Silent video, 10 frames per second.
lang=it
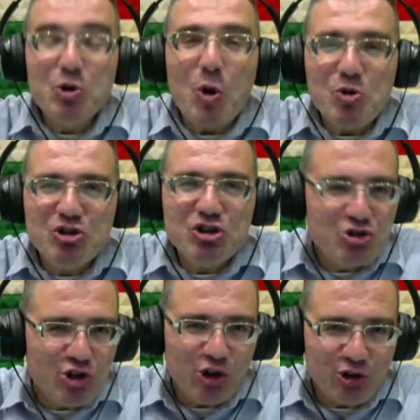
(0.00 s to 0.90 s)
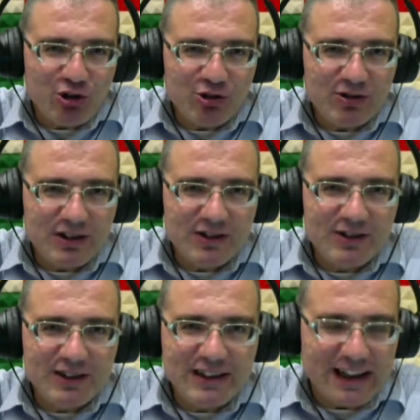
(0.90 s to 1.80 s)
ogni giorno.
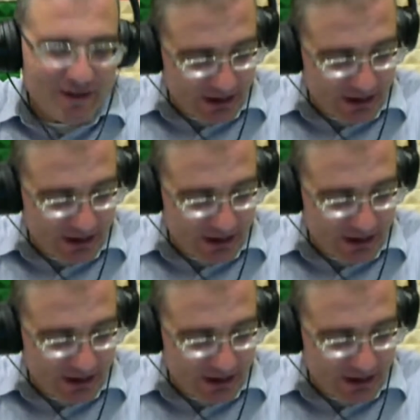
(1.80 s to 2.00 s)
Sicuramente, il